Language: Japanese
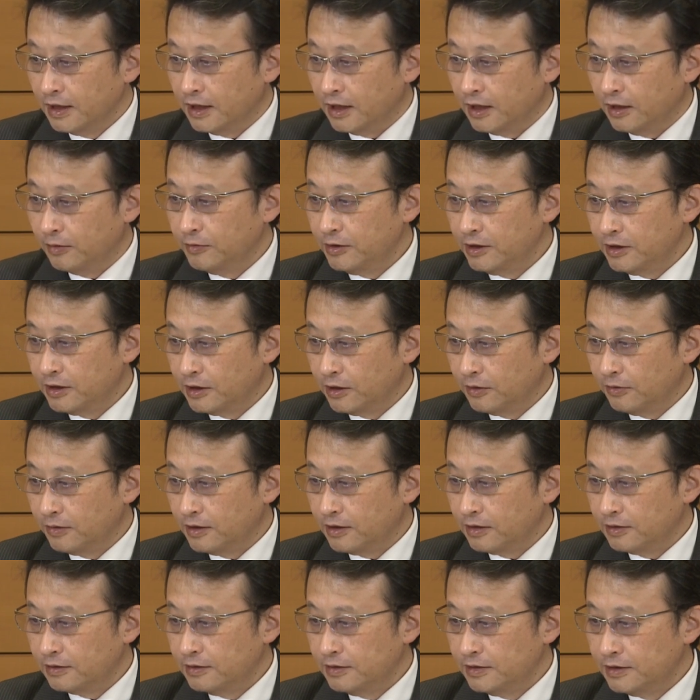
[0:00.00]
アメリカ
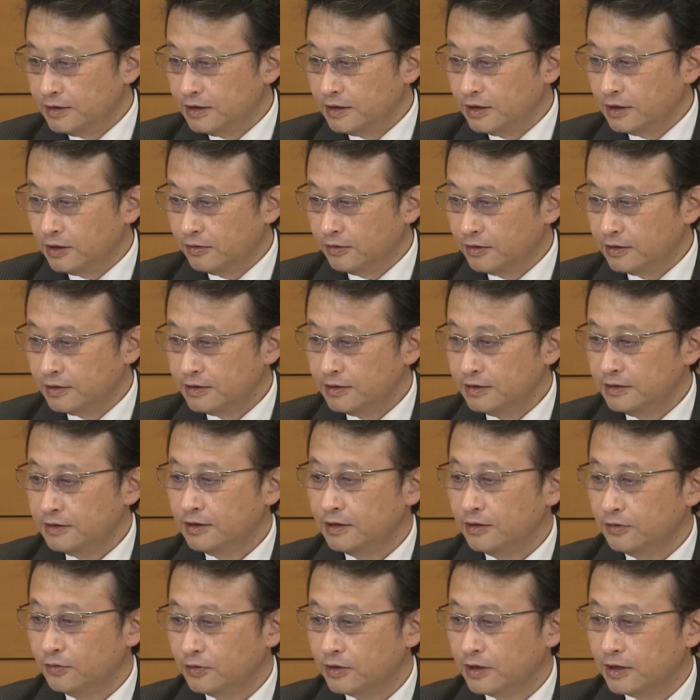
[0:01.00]
は西側陣
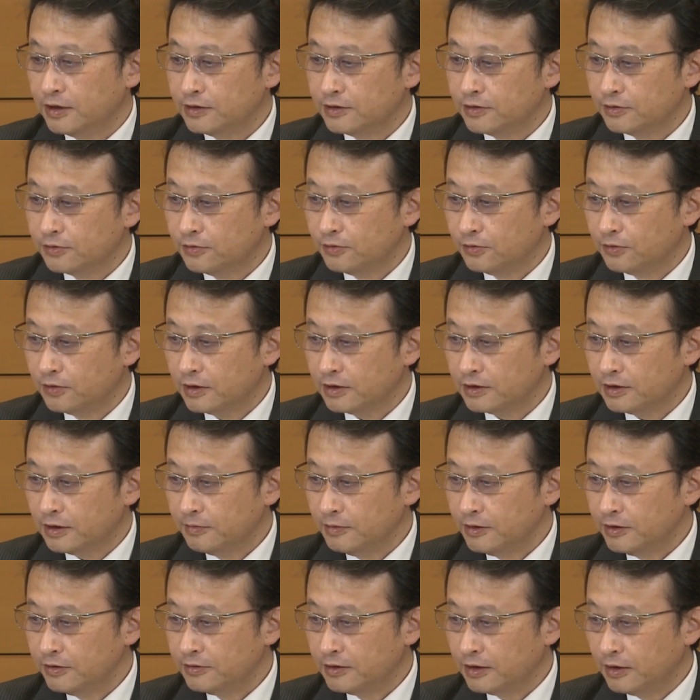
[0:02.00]
営の結束を固
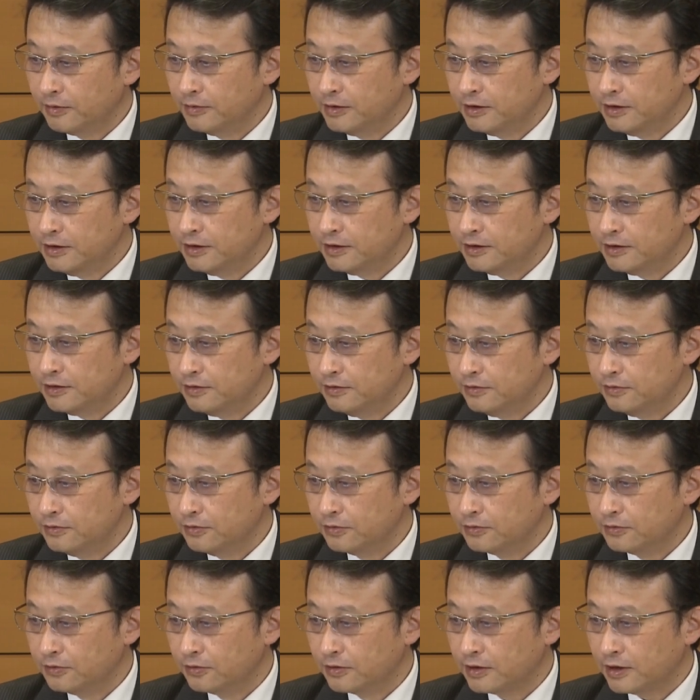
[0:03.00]
めるために中
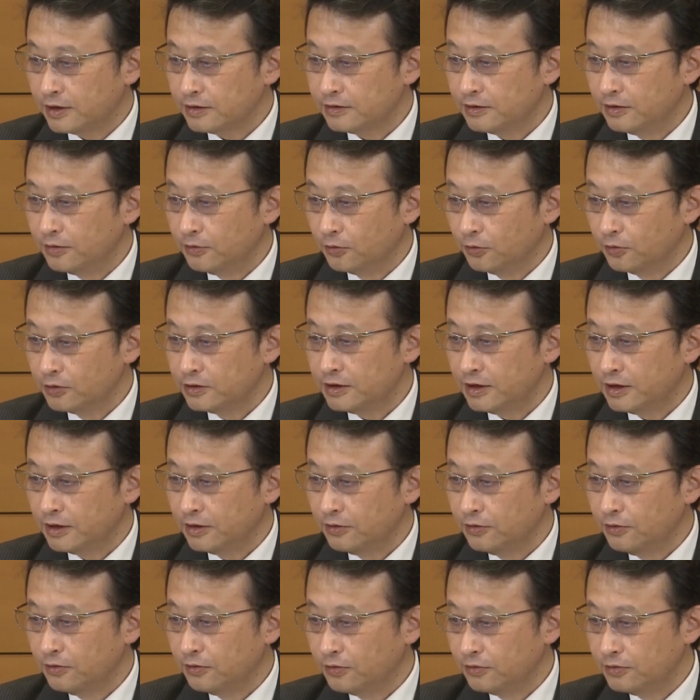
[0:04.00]
国をかつてのロシア
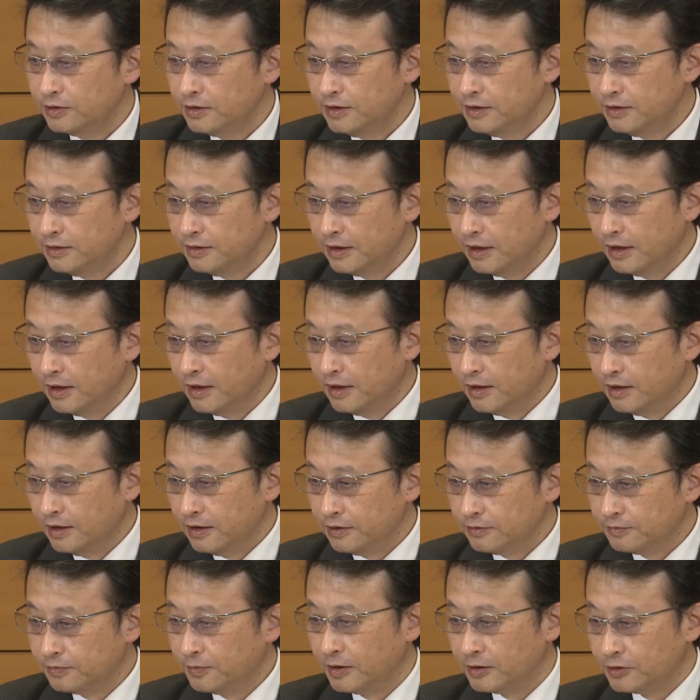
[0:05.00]
のように、
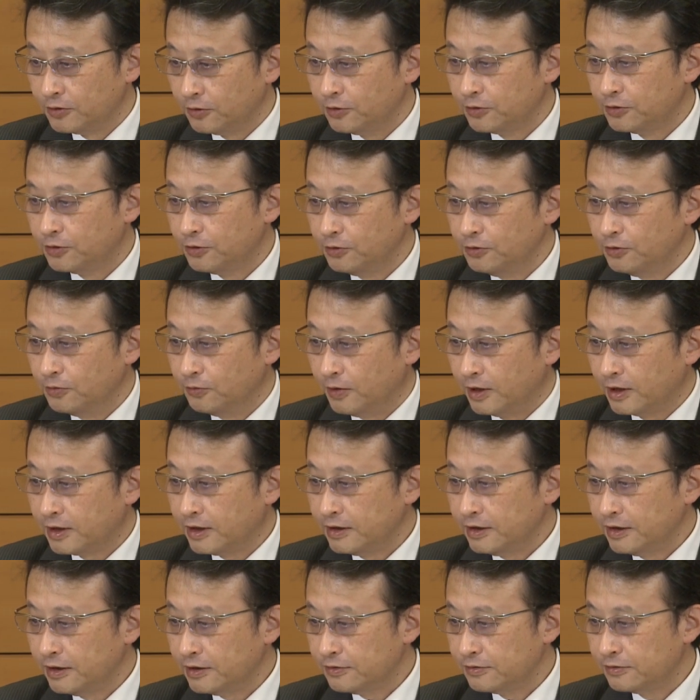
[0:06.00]
その脅威を分
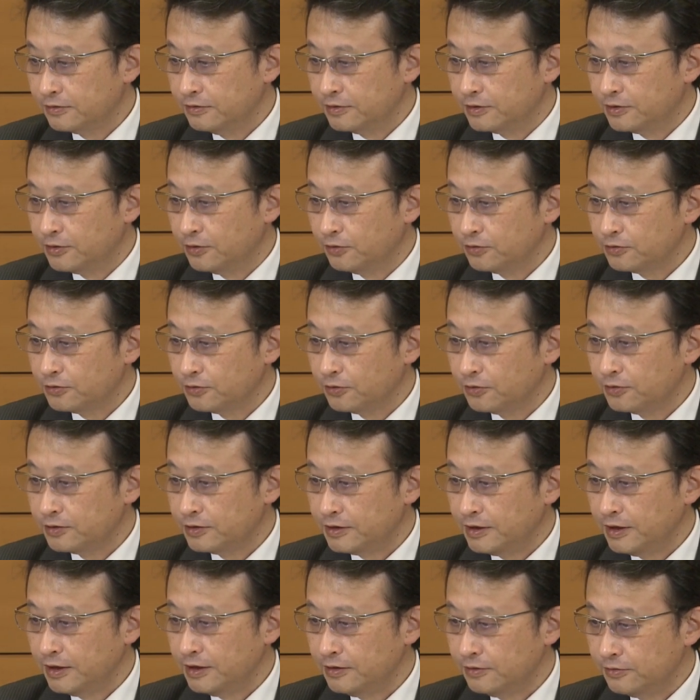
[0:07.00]
かりやすく強調
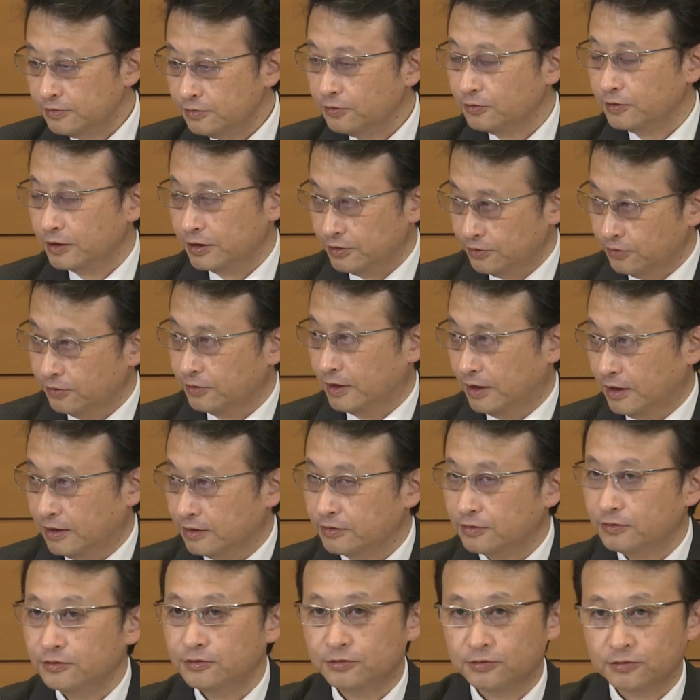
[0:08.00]
しているのでしょうか
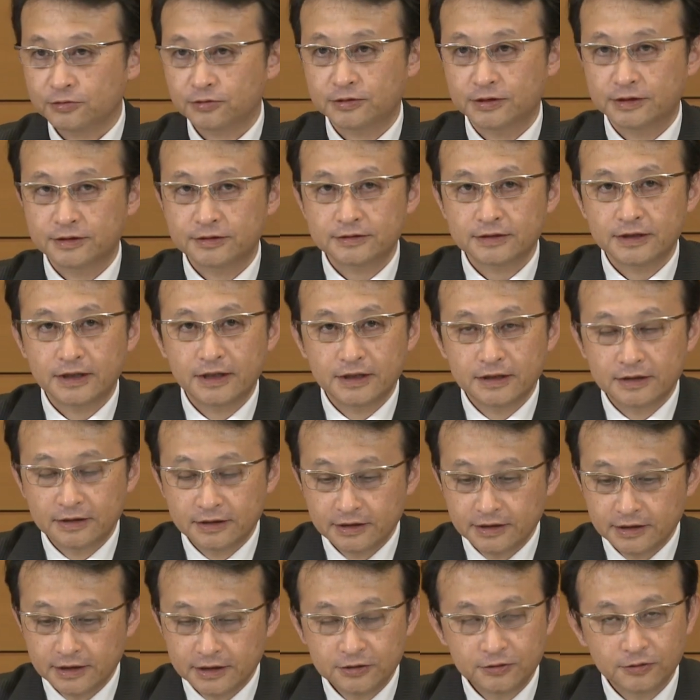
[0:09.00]
ということです。
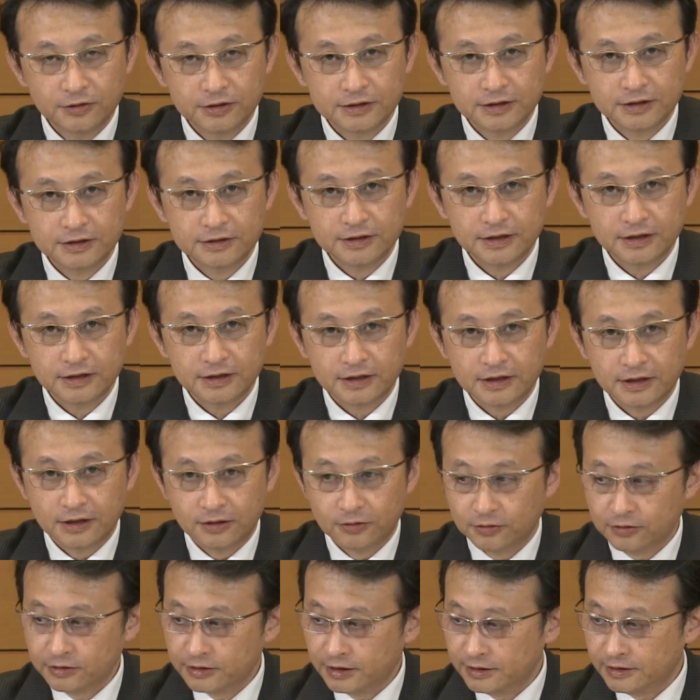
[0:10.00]
井上先生から
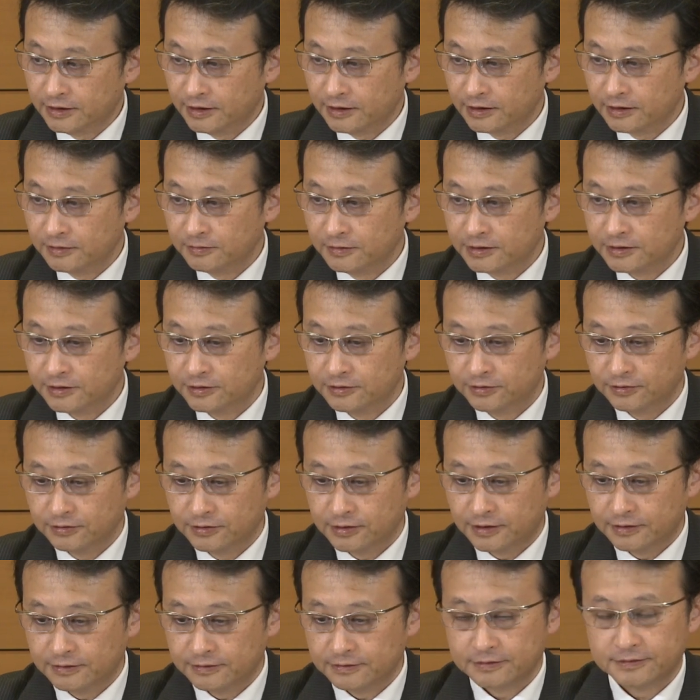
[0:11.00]
お答えいただけますでしょう
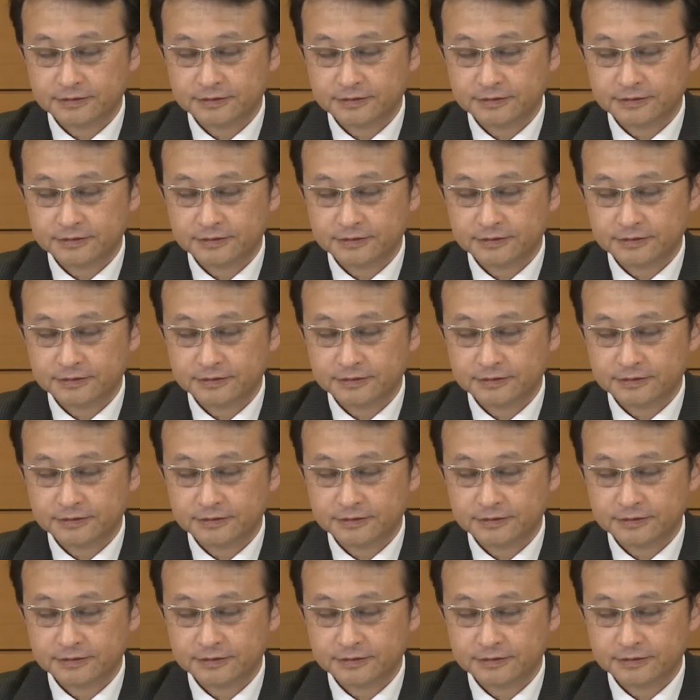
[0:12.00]
か。